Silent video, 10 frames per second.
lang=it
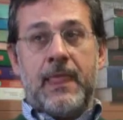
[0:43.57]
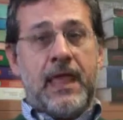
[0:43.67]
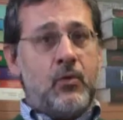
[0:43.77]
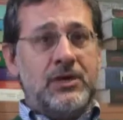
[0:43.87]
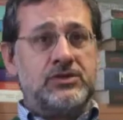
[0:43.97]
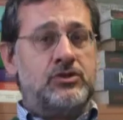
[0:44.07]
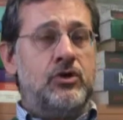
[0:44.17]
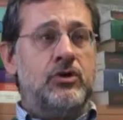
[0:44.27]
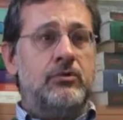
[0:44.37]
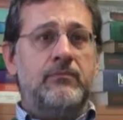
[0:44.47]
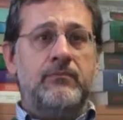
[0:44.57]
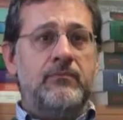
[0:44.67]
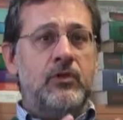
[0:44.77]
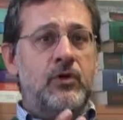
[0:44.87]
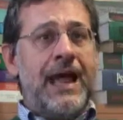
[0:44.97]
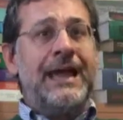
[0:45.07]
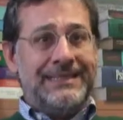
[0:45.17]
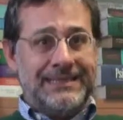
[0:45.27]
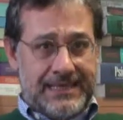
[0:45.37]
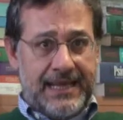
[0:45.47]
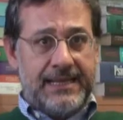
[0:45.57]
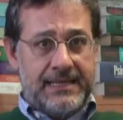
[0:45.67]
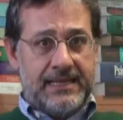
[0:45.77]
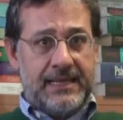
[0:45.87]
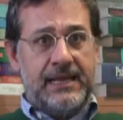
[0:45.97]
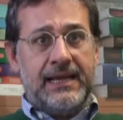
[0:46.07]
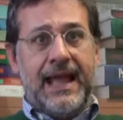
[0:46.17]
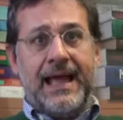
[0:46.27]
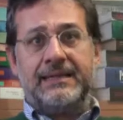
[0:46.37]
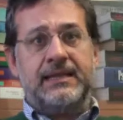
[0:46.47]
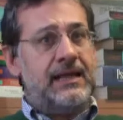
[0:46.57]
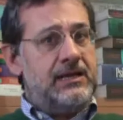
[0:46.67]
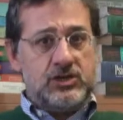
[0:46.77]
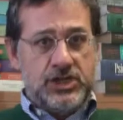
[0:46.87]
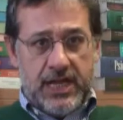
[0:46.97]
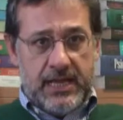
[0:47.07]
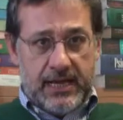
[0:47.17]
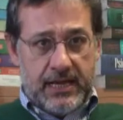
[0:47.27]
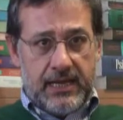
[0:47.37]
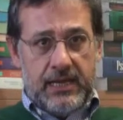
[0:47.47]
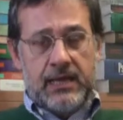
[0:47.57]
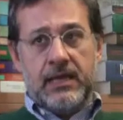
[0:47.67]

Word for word: e questo non ha etichette legate al genere,